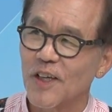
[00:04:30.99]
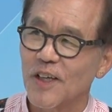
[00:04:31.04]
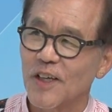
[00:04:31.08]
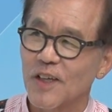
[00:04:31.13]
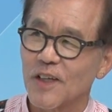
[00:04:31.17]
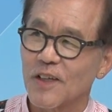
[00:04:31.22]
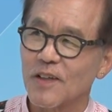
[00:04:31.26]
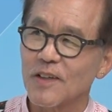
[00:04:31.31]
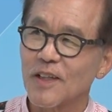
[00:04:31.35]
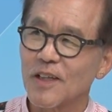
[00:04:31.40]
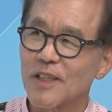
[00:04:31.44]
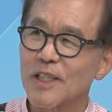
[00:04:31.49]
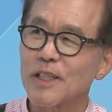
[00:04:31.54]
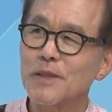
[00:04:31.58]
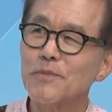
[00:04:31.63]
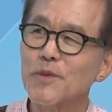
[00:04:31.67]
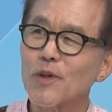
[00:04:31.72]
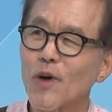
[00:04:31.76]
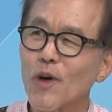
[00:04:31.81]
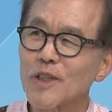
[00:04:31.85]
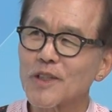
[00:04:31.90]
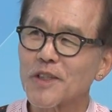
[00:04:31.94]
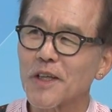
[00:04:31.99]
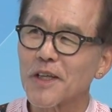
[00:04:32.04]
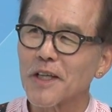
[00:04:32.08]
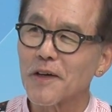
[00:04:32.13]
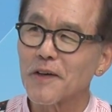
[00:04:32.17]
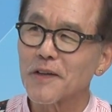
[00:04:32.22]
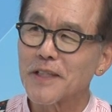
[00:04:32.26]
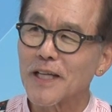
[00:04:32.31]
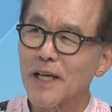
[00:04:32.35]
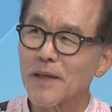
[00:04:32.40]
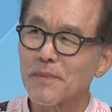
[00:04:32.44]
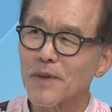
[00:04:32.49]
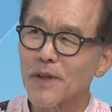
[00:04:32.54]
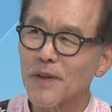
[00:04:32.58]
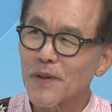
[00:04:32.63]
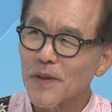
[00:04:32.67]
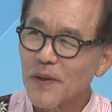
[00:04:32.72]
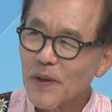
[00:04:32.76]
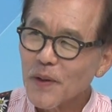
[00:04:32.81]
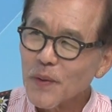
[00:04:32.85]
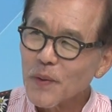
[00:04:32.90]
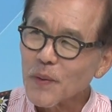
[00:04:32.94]
네. 근데 힘은 어디서
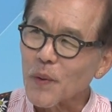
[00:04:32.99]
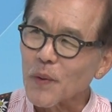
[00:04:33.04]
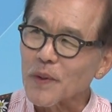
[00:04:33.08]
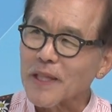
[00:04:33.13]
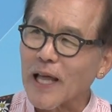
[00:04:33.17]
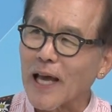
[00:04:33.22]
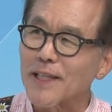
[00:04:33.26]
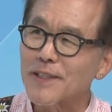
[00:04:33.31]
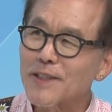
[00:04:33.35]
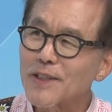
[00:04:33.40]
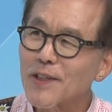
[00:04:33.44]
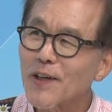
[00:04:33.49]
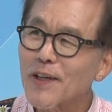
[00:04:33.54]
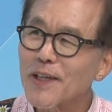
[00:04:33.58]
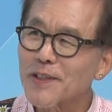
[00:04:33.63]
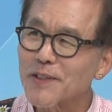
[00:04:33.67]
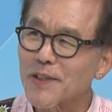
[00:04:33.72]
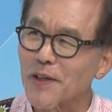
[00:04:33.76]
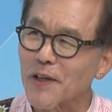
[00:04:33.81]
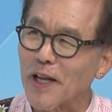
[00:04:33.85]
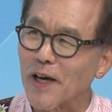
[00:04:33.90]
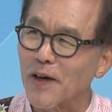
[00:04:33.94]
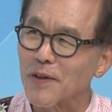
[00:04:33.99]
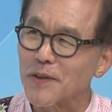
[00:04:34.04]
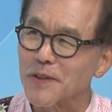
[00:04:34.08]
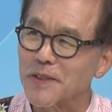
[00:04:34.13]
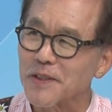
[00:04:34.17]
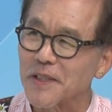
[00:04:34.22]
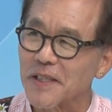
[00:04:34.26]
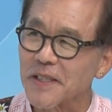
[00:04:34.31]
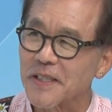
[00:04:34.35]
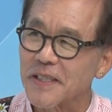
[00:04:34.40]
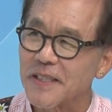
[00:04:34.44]
나오냐면 요 단전에서 나오죠.